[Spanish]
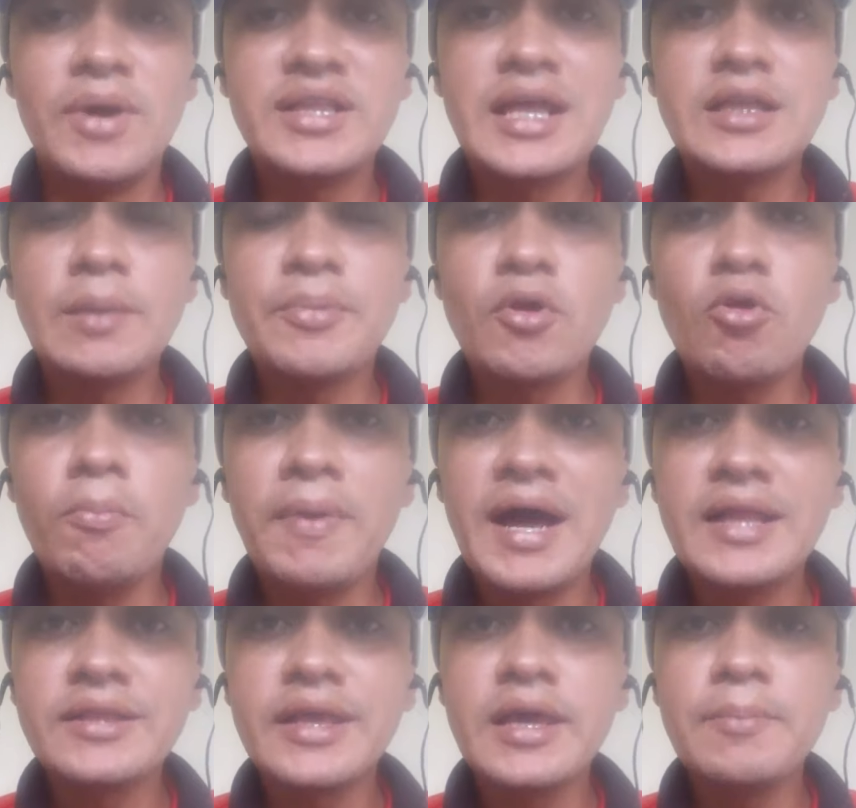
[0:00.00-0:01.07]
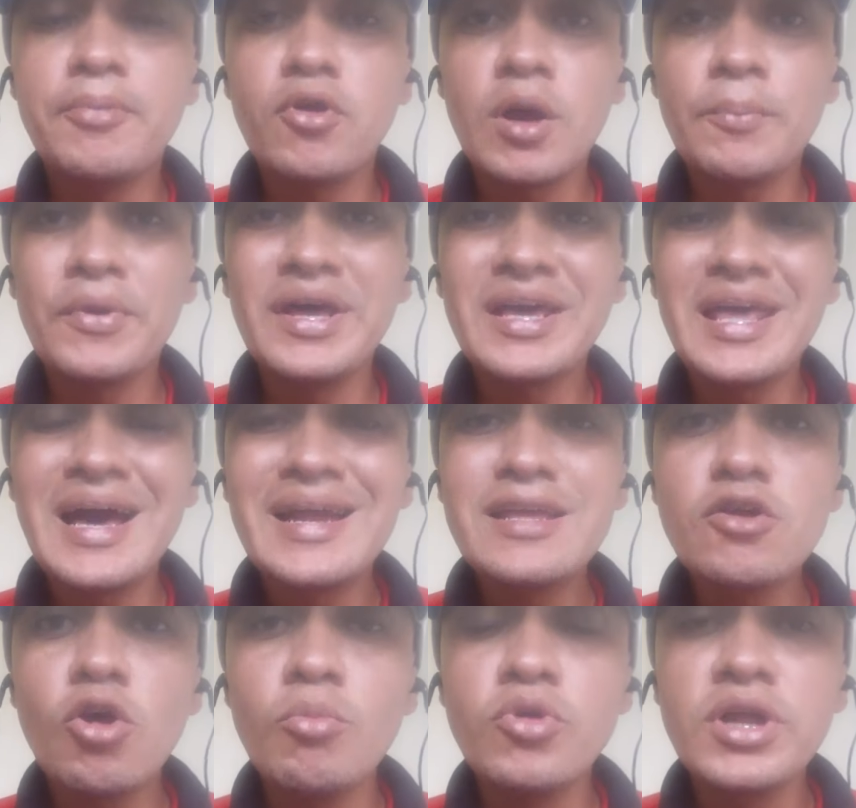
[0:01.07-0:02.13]
bastante preocupante porque pueden quedar
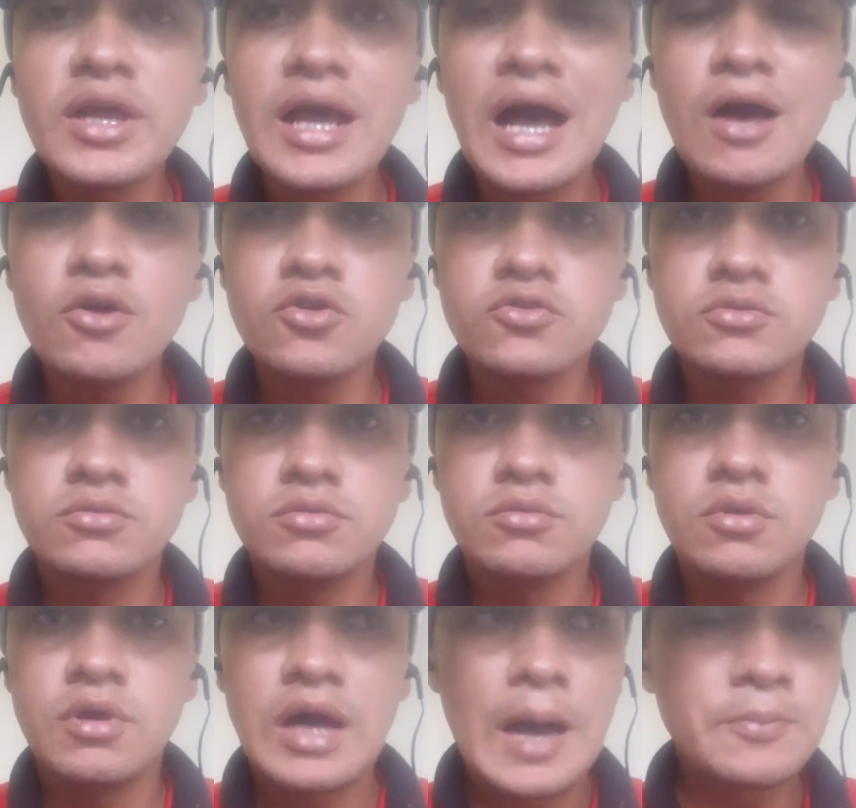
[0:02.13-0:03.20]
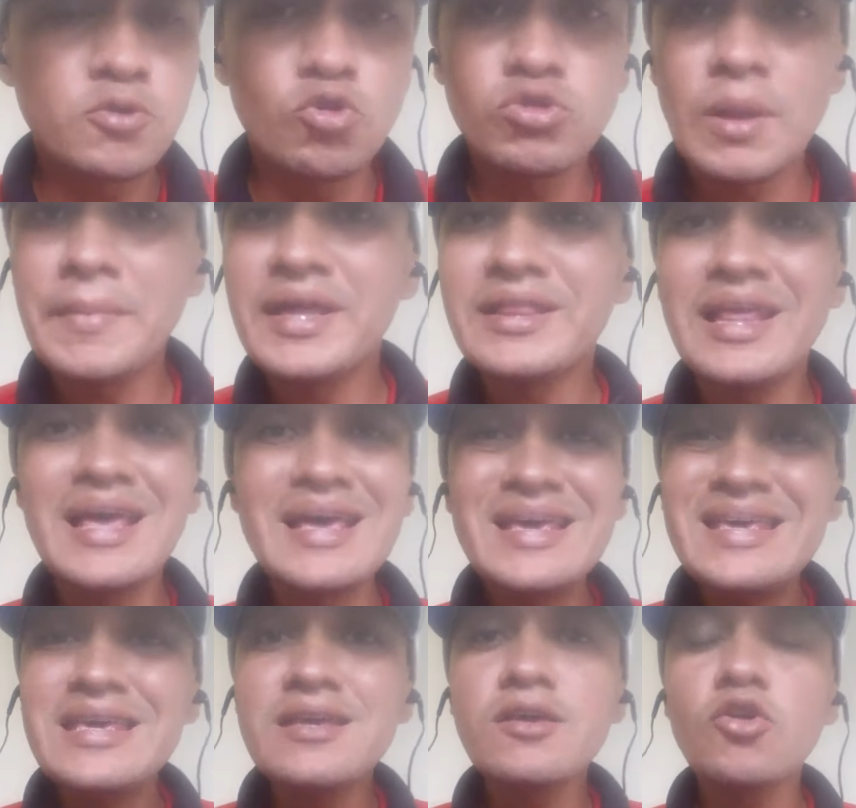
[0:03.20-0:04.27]
incomunicados, absolutamente
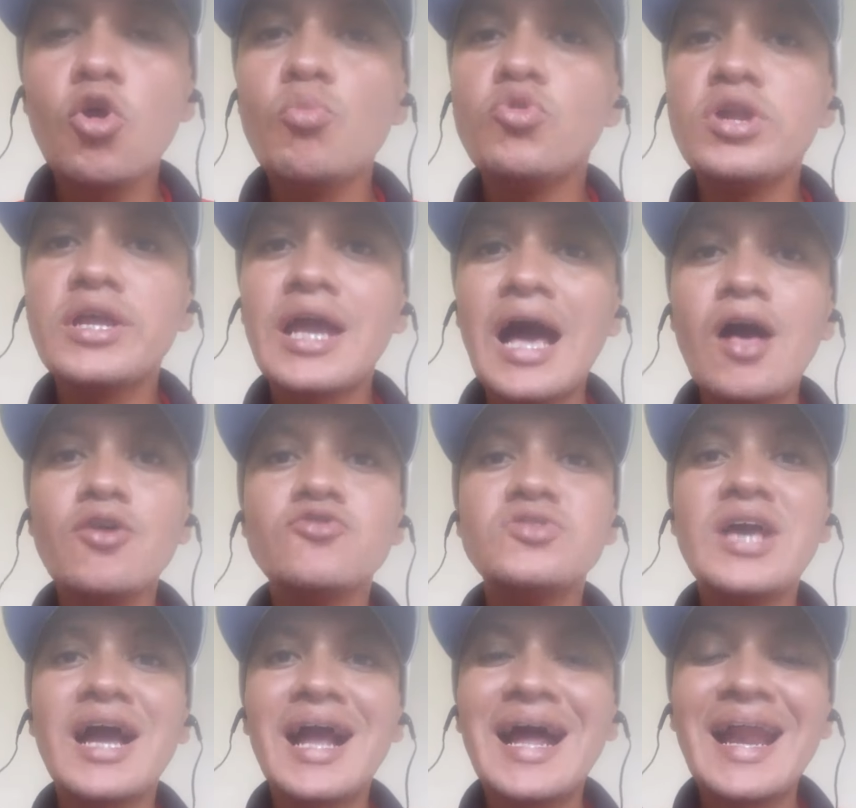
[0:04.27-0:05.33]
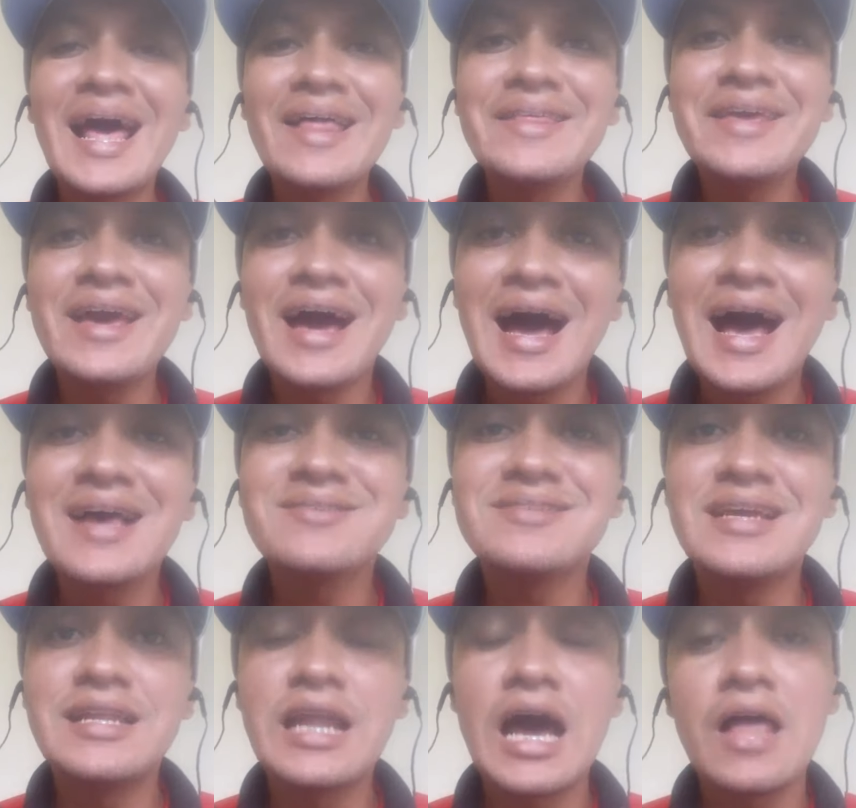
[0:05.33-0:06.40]
incomunicados y acá nadie
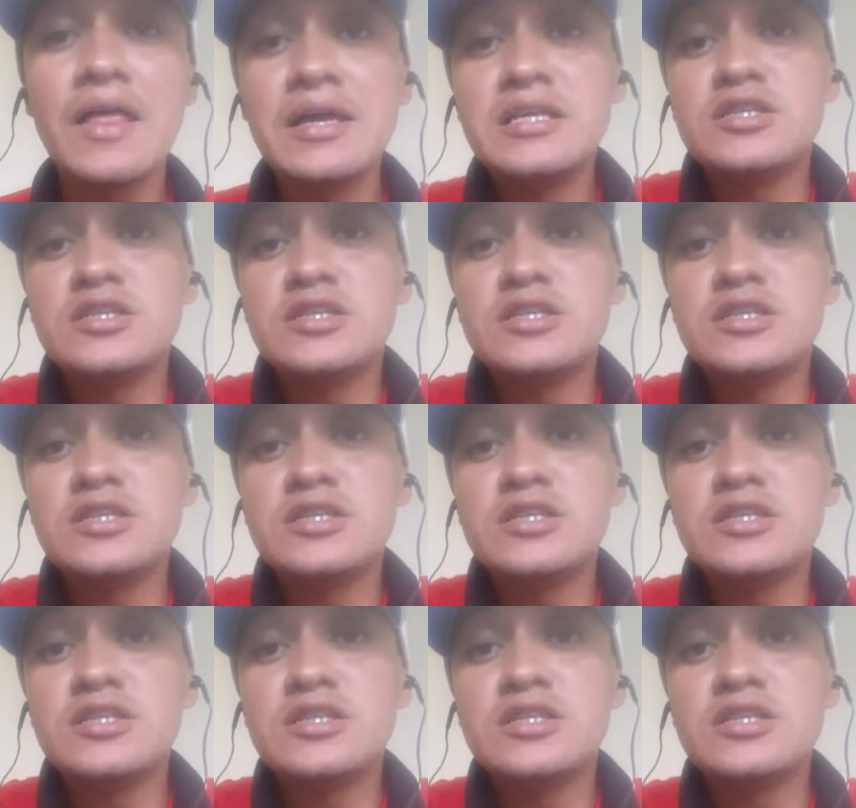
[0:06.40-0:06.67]
hace nada.